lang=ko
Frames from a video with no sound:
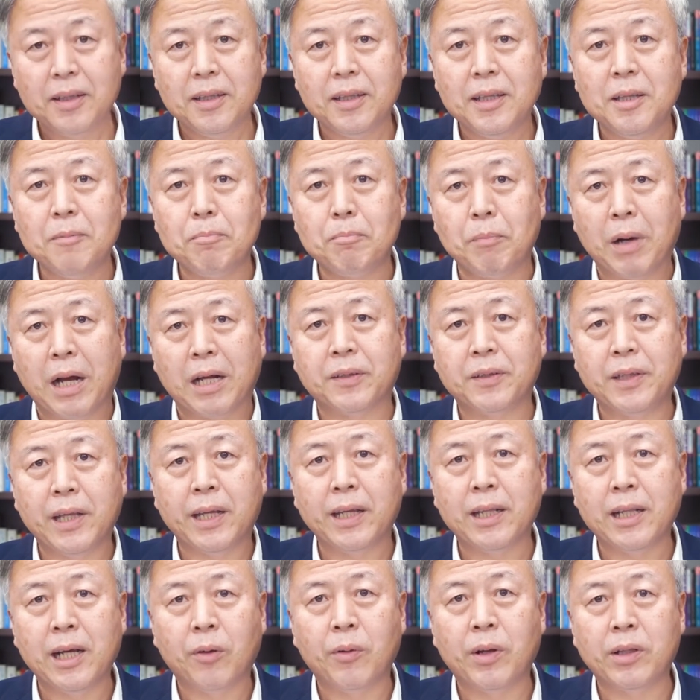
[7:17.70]
이
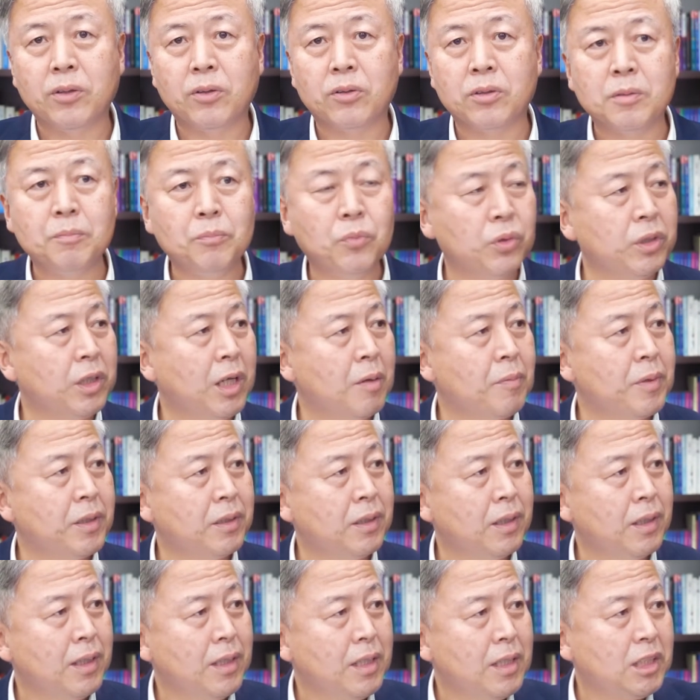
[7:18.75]
막대기라고 하는 것은 뭐냐면
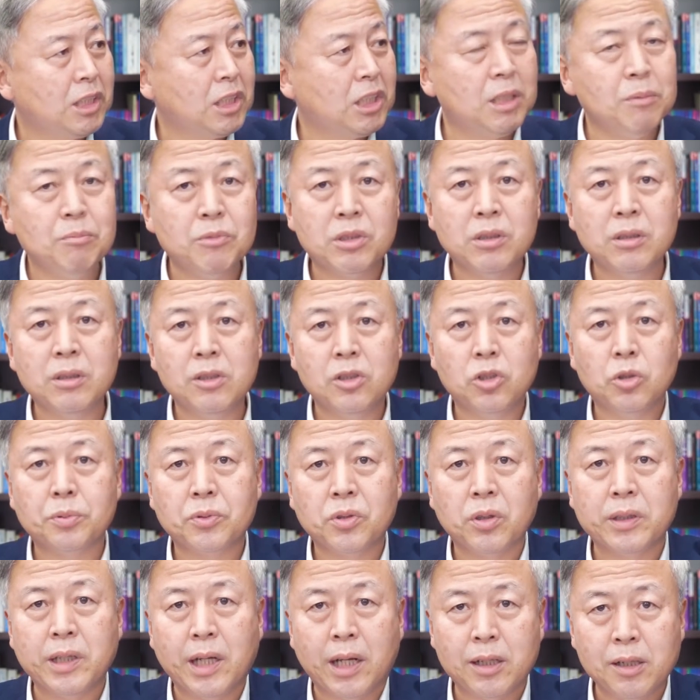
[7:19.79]

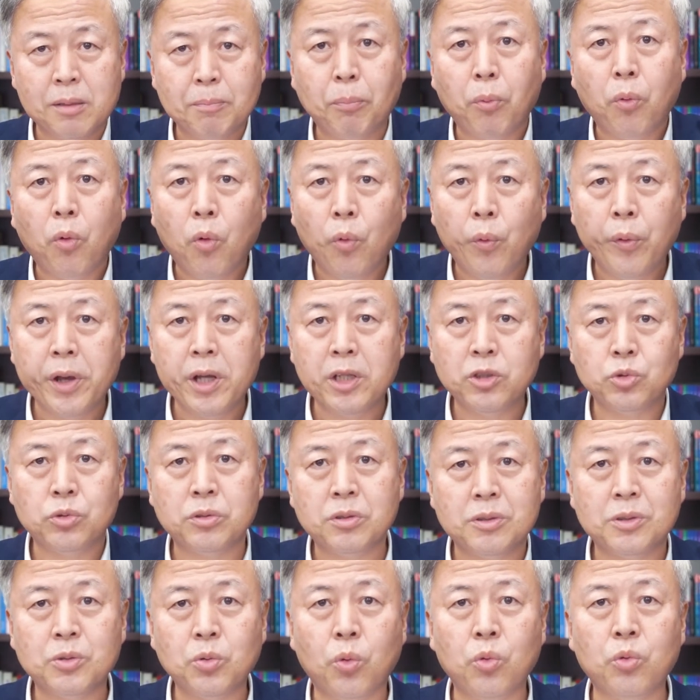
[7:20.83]
짐승들로부터 나를
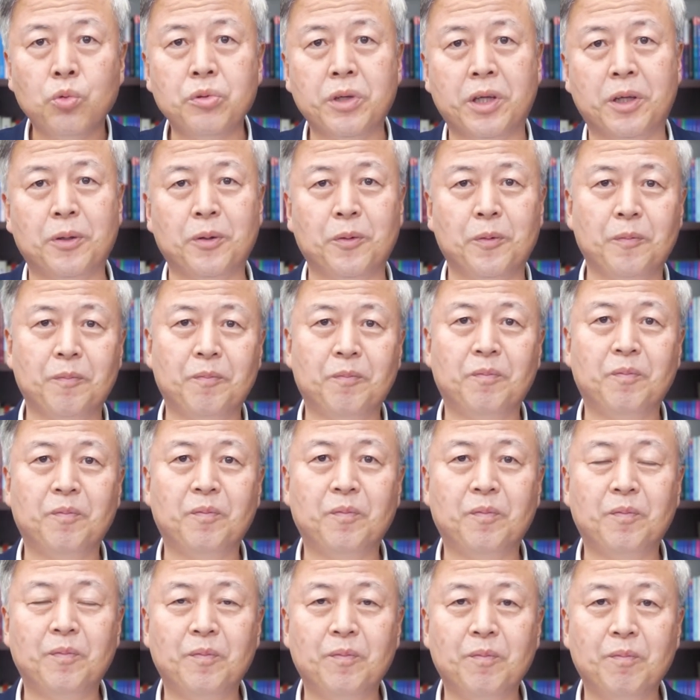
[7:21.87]
보호해주는 도구예요.
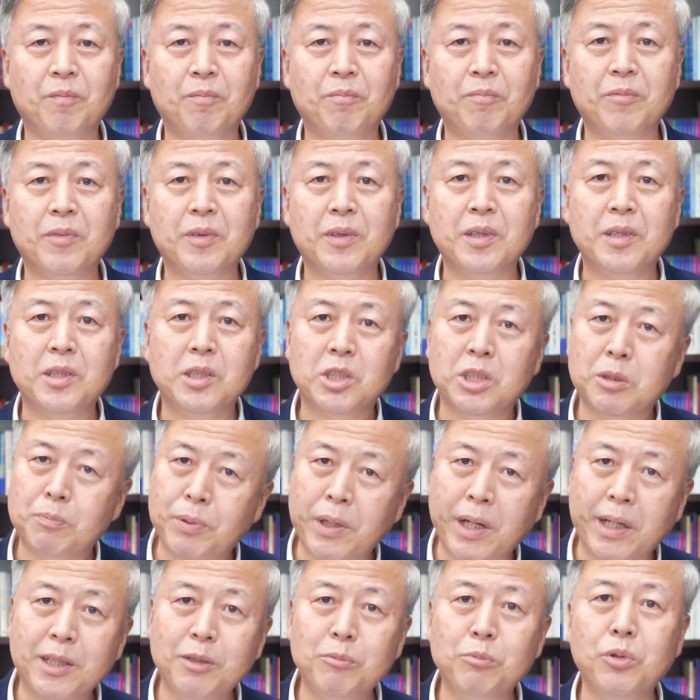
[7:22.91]

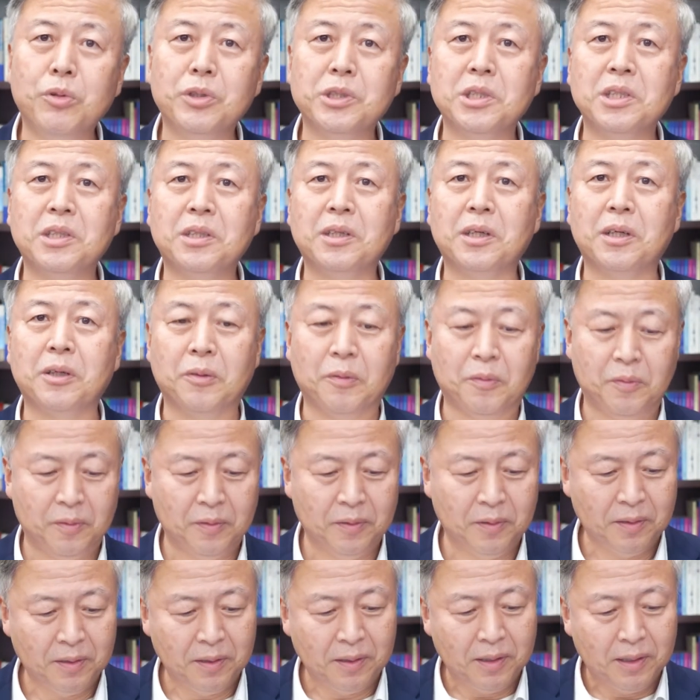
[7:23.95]
지팡이는 무엇일까요?
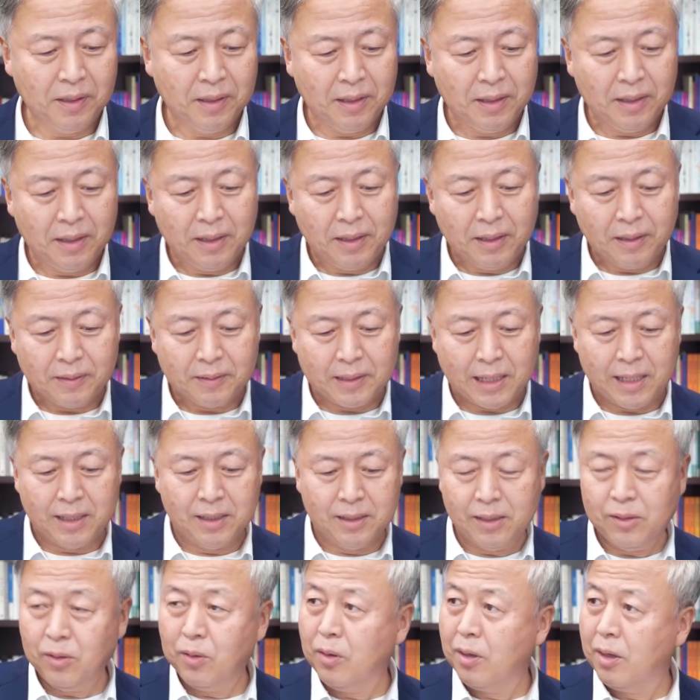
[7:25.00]

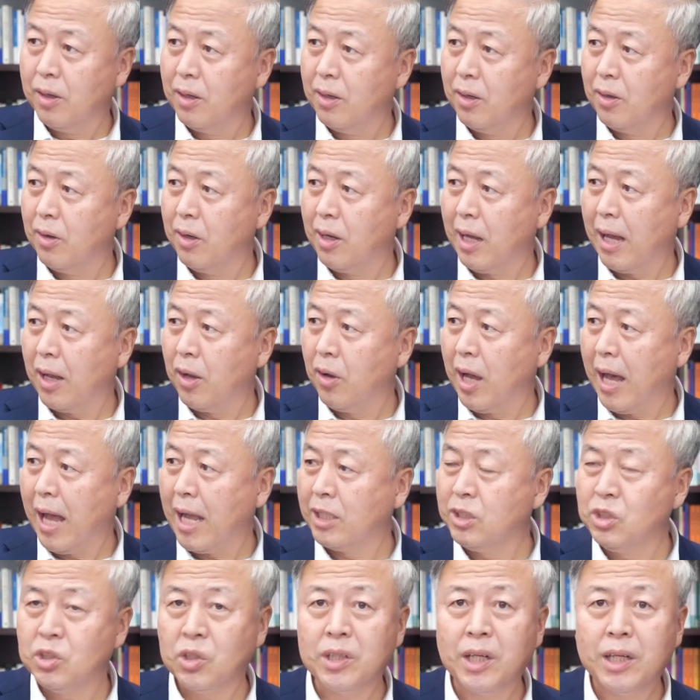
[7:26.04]
나를
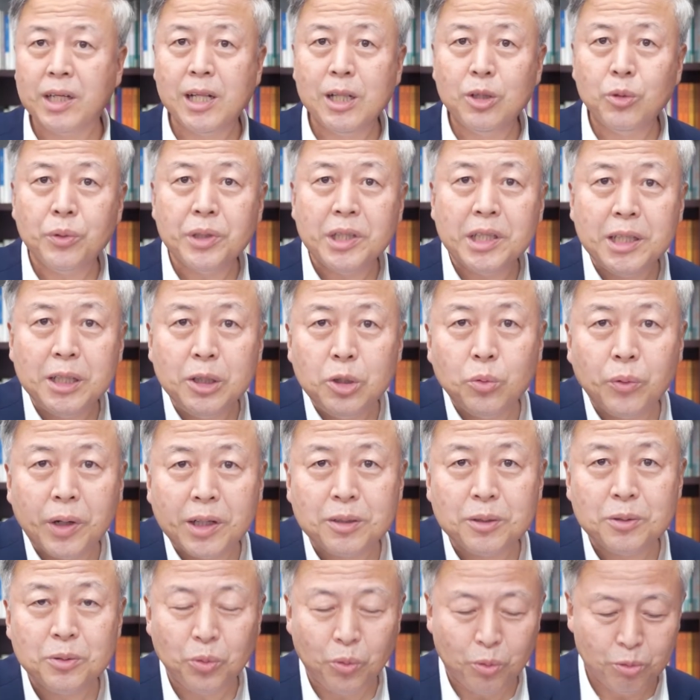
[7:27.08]
안전한 길로
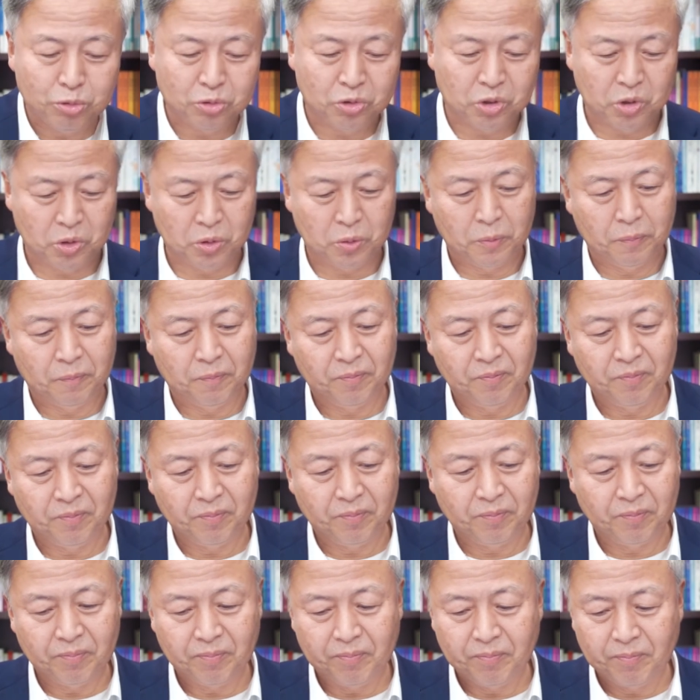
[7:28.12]
인도하는 도구죠.
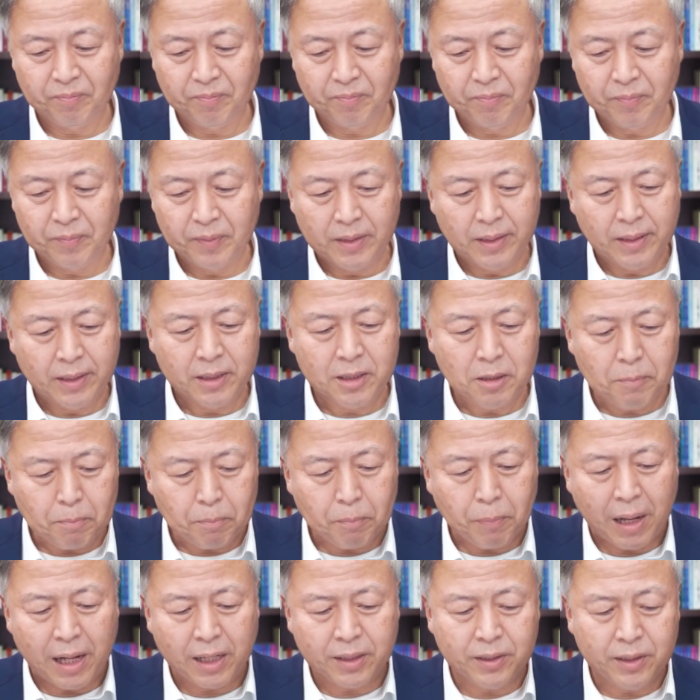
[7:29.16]
그
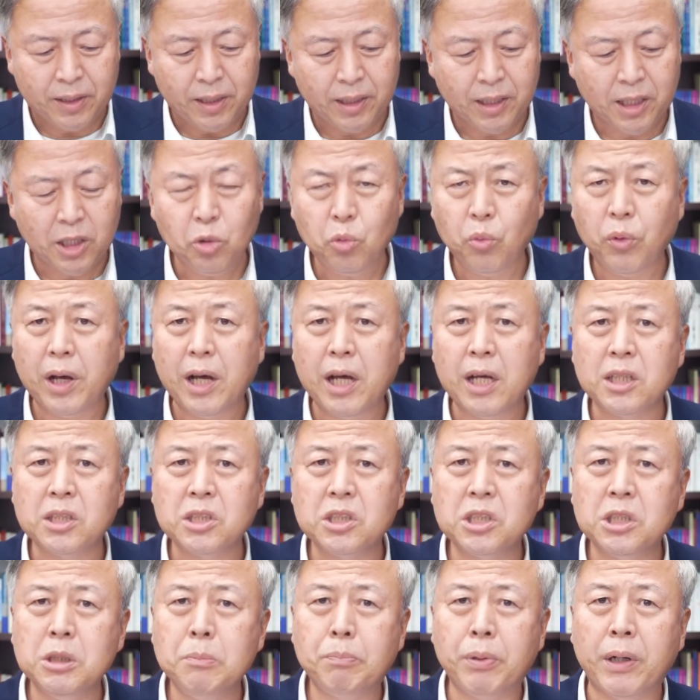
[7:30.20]
막대기와
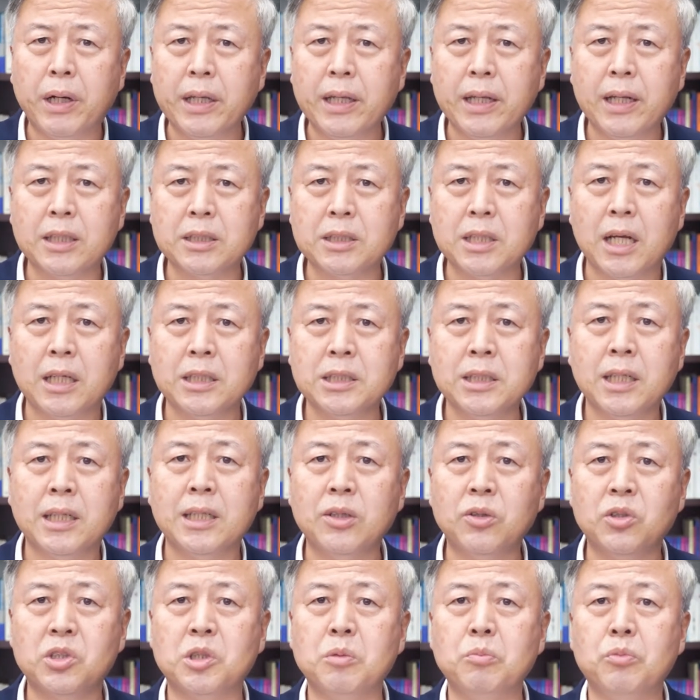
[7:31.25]
지팡이가
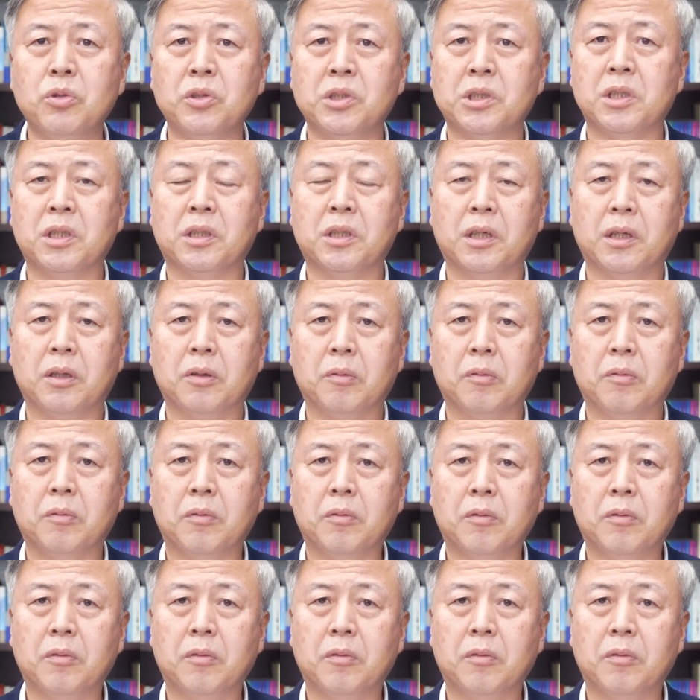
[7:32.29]
상징하는 것이 무엇일까요?